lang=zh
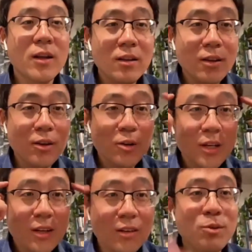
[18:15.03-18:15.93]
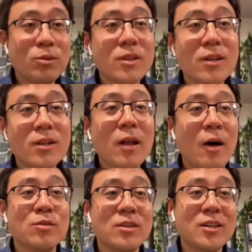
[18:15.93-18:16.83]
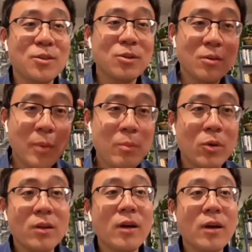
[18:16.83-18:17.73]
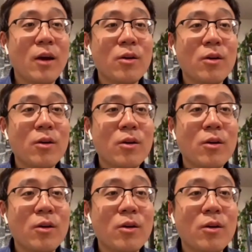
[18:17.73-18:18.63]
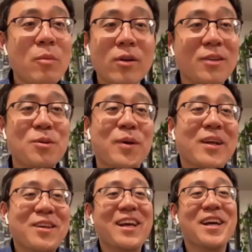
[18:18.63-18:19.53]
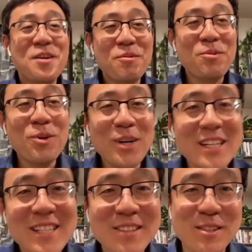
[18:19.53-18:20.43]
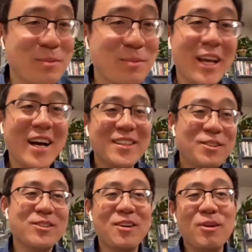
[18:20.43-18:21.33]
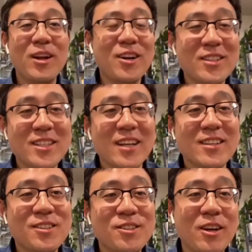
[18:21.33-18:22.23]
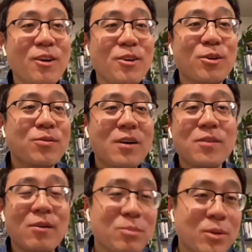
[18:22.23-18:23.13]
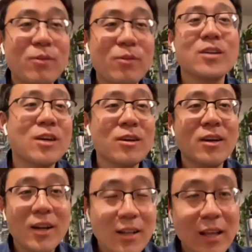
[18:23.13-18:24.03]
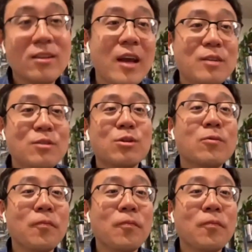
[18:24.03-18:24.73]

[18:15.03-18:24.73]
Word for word: 你有这个用你的脑子的这种 memory，你还有一个 mouth memory，对吧？你无论是什么样的，就像袁老师讲的，只要有方法，我们都往上。来填充，